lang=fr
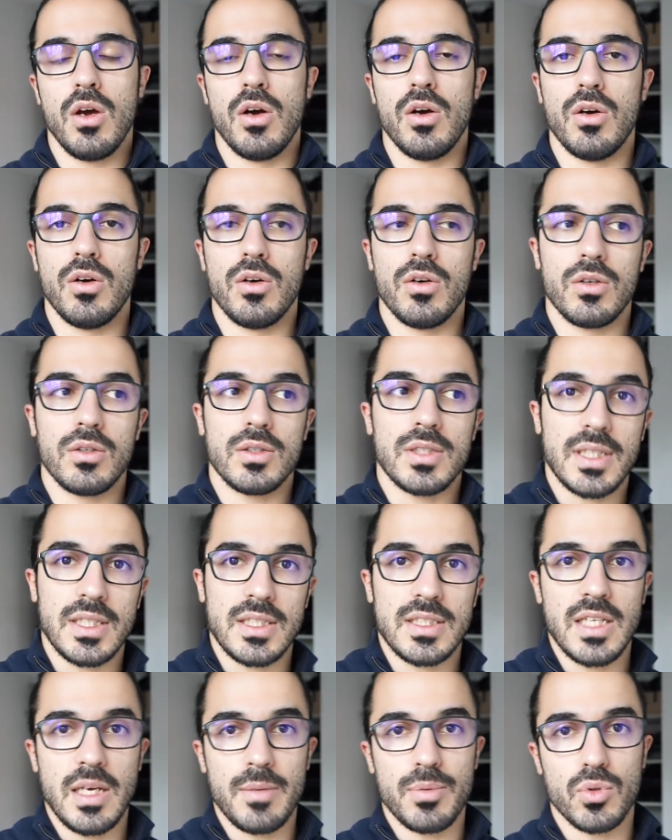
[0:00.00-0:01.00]
Euh,
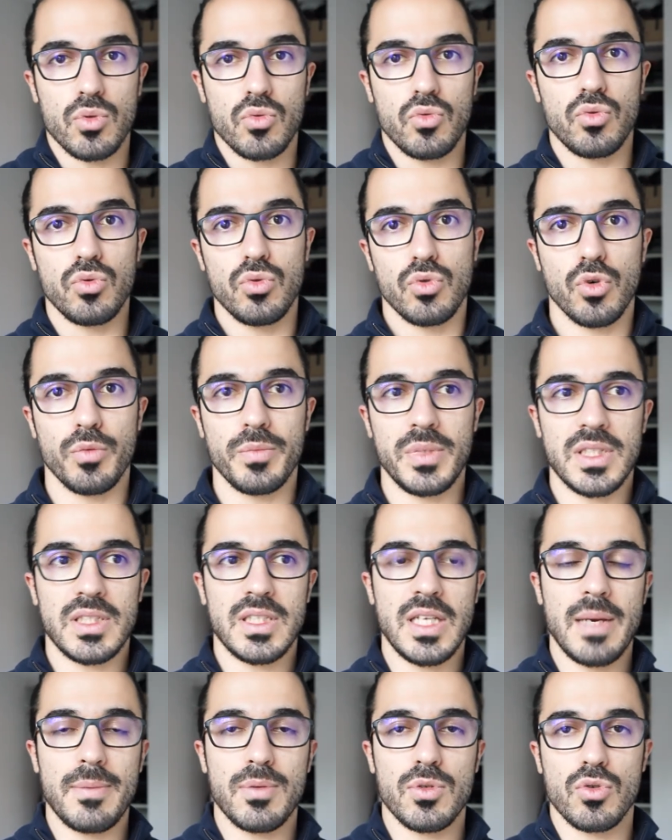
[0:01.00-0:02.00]
triceps ou dos
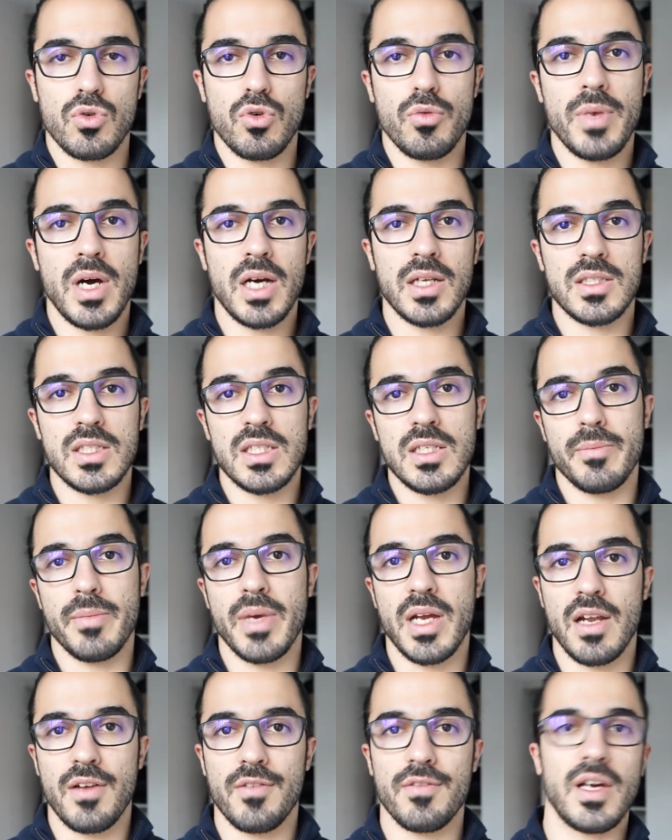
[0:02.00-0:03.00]
biceps. Le mardi,
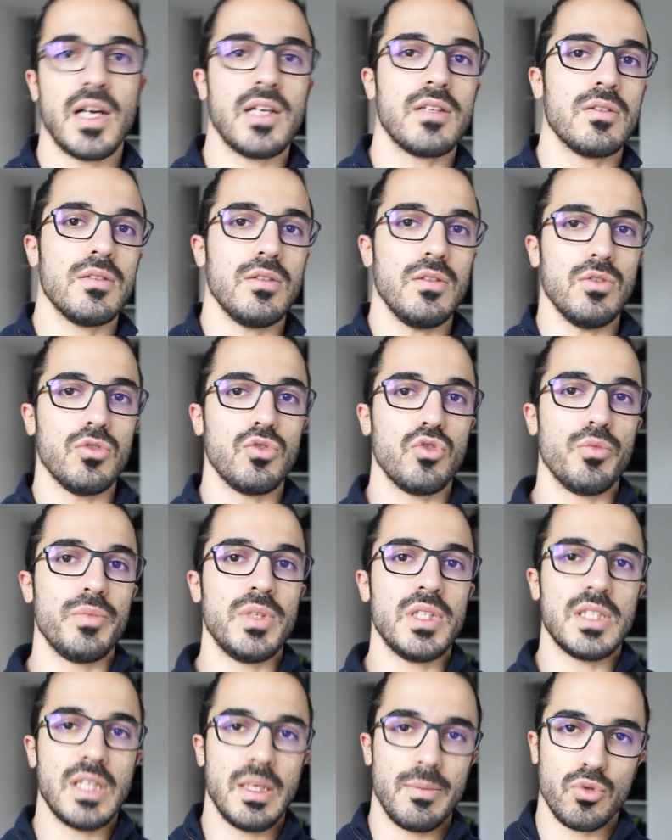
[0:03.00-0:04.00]
ben, l'inverse, dos
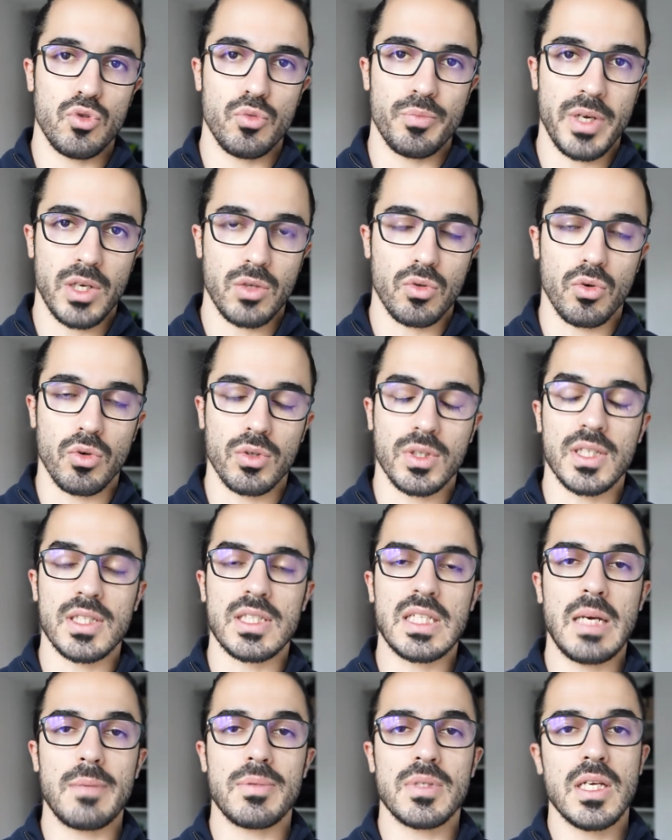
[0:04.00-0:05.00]
biceps ou pectoraux
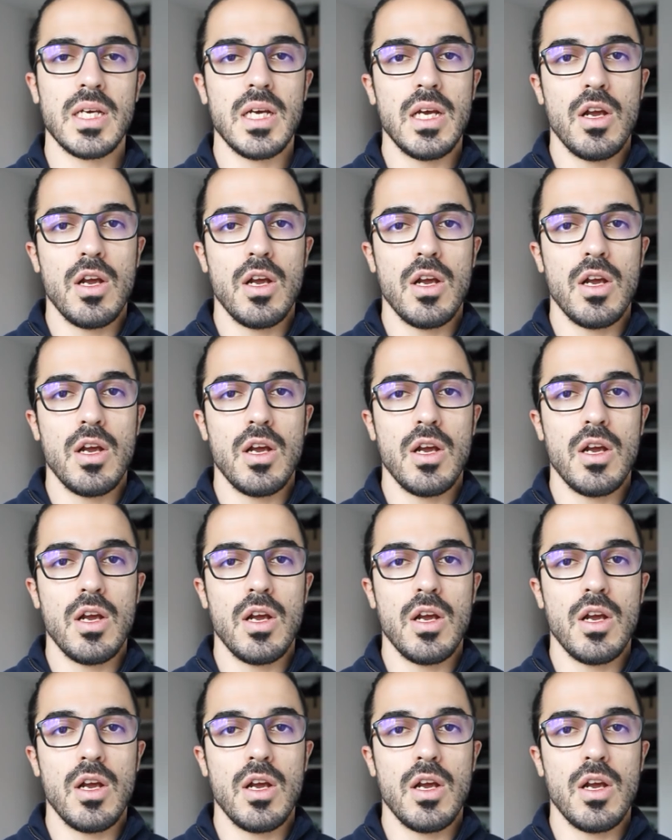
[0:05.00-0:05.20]
triceps.